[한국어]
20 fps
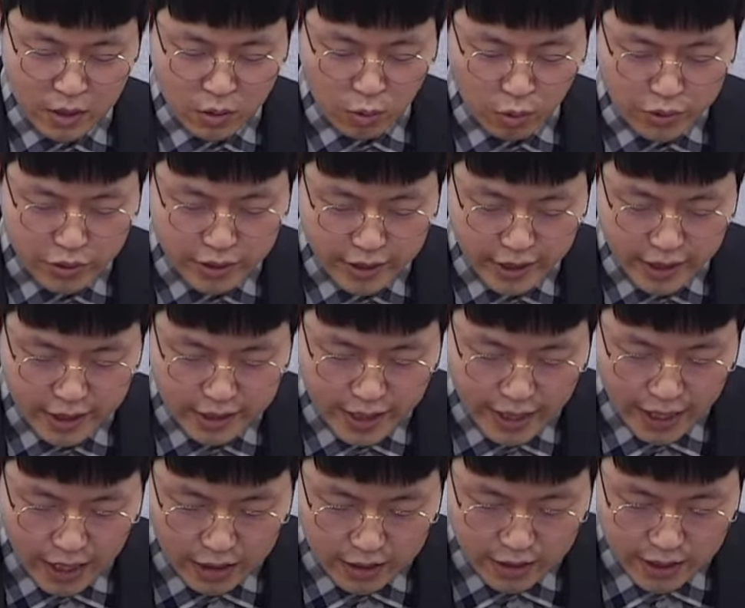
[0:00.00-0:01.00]
5절에
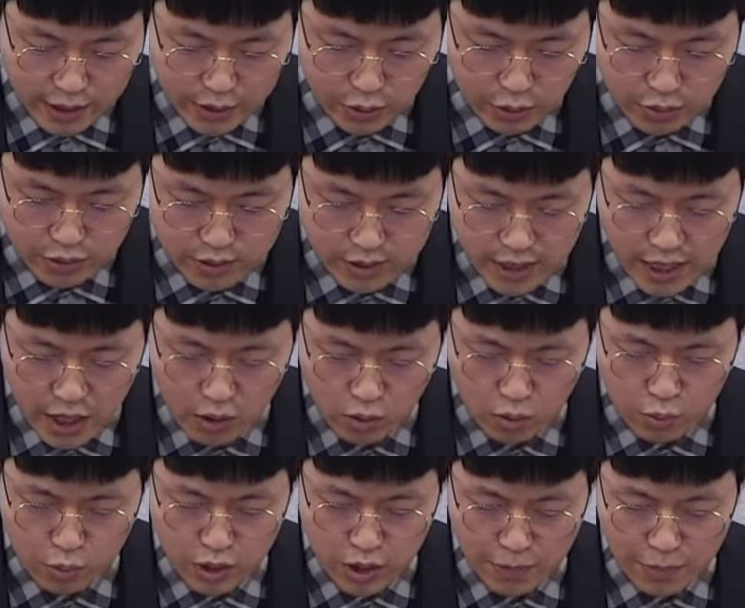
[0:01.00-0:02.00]
내가 내 손을
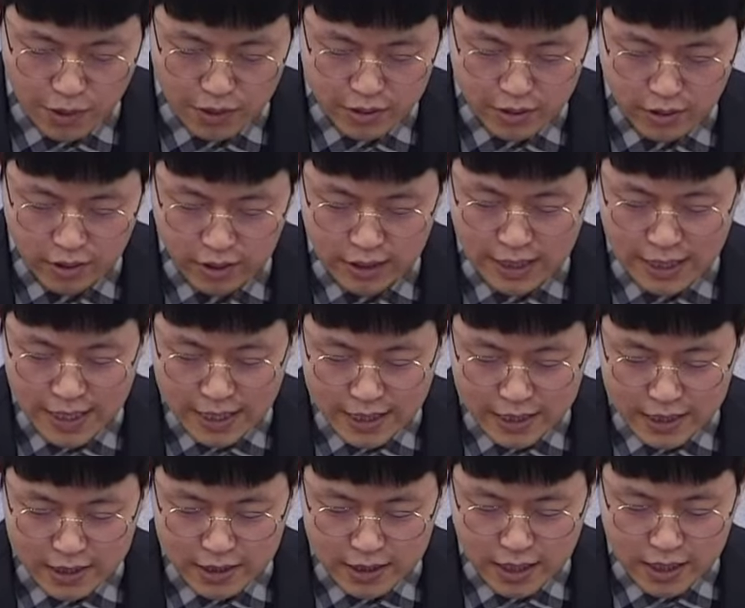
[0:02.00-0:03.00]
애굽 위에 펴서
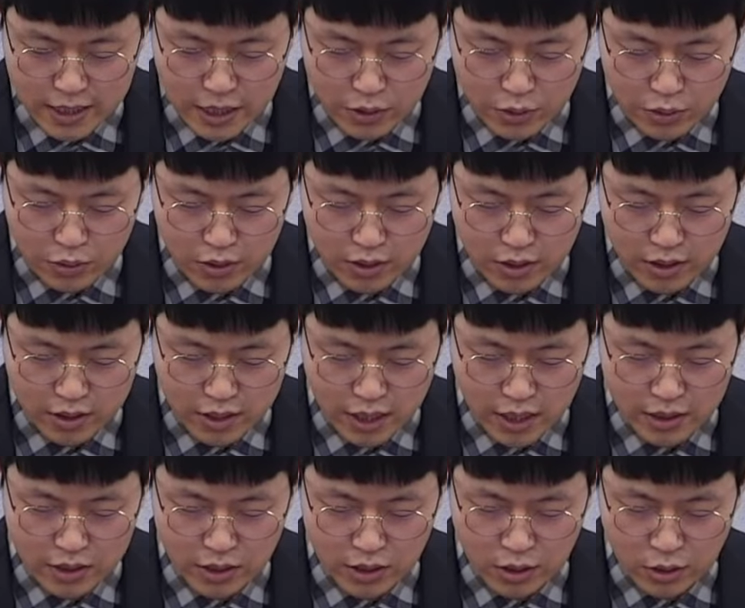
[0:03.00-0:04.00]
이스라엘 자손을 그
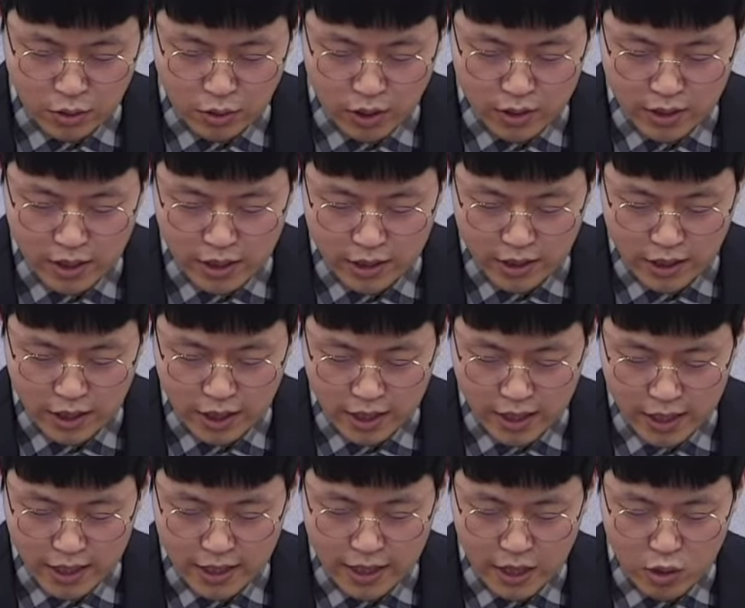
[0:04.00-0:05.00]
땅에서 인도해낼
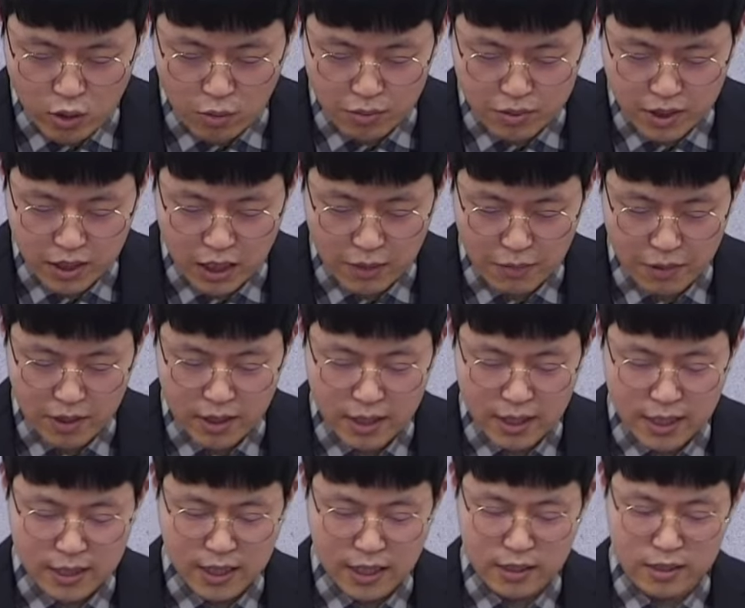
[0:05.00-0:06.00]
때에야 애굽 사람이
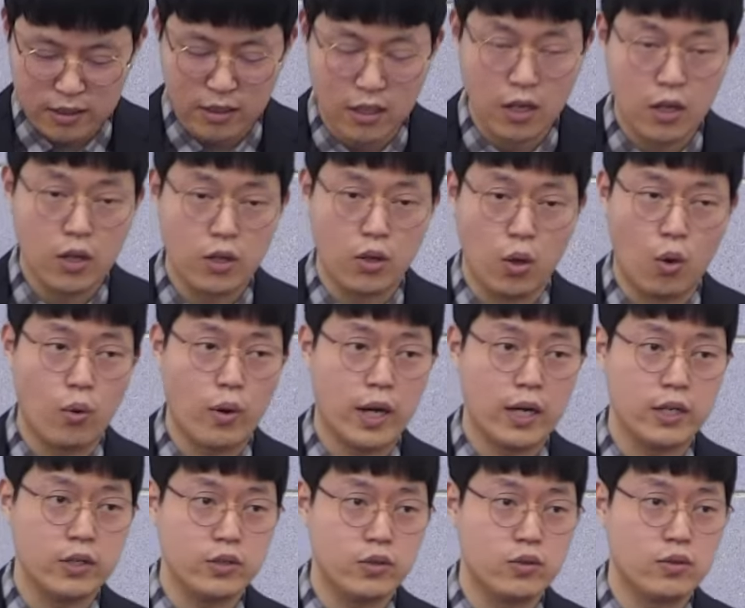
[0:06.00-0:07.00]
나를
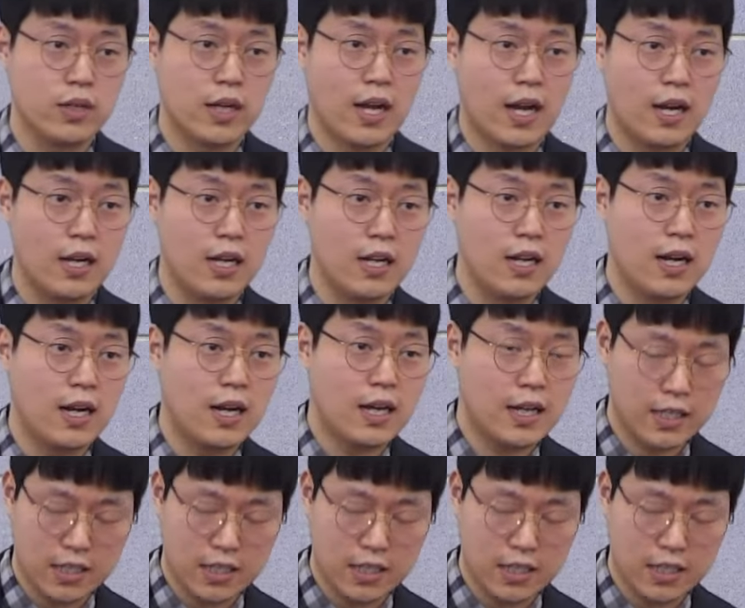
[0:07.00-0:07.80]
여호와인 줄 알리라